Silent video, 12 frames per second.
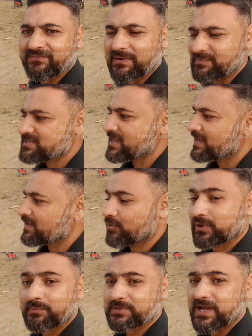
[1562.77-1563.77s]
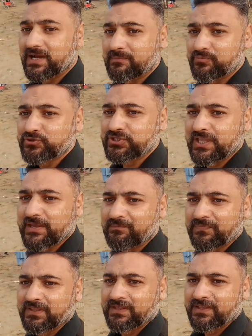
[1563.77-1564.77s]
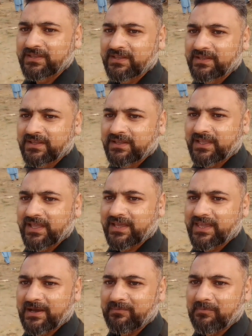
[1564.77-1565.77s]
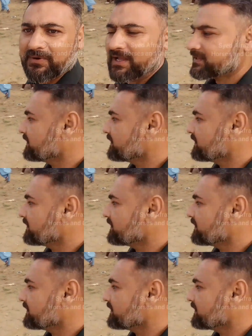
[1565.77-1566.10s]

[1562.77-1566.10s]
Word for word: ये वापस जाएंगे और अभी जाके पूछते हैं कि क्या मामला